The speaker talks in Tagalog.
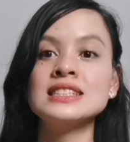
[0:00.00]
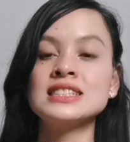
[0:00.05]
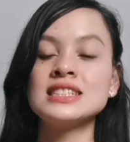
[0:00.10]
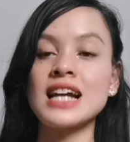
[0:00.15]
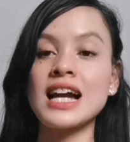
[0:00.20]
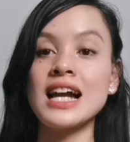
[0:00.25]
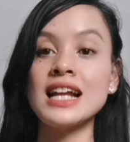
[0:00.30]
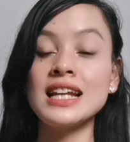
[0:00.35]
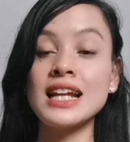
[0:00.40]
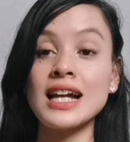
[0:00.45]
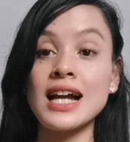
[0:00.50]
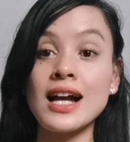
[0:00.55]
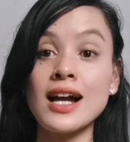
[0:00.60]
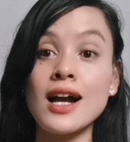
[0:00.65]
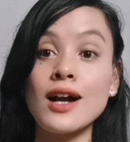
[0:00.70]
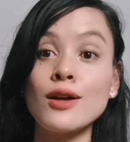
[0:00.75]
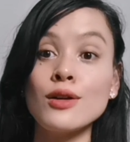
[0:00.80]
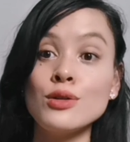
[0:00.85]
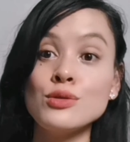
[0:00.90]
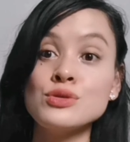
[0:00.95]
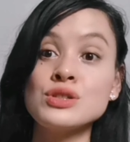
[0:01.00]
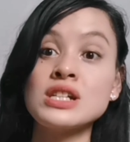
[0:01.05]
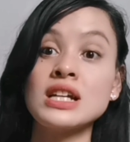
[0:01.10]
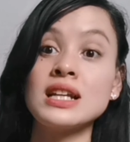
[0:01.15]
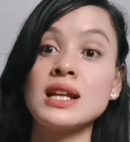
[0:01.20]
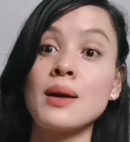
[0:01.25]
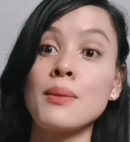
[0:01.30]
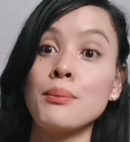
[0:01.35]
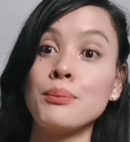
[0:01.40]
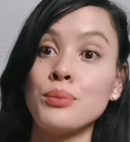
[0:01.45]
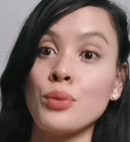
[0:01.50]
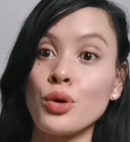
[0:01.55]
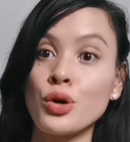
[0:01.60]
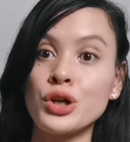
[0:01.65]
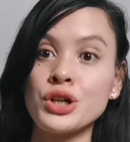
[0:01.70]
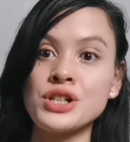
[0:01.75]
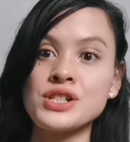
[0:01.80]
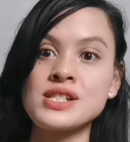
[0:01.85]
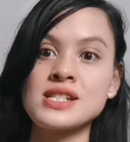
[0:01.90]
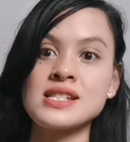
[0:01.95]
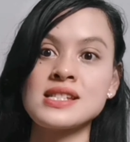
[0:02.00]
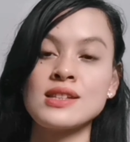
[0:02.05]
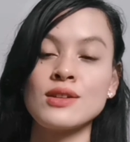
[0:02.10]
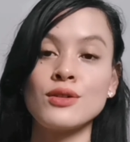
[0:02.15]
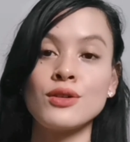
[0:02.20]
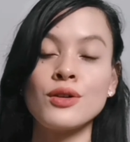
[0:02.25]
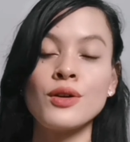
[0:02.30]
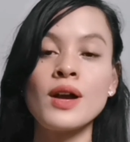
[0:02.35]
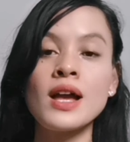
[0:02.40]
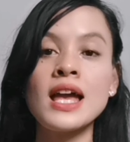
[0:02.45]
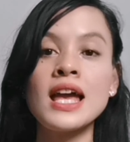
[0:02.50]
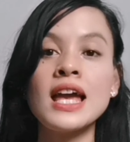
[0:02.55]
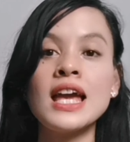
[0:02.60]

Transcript: tsaka nakaka-close siya ng pores, no?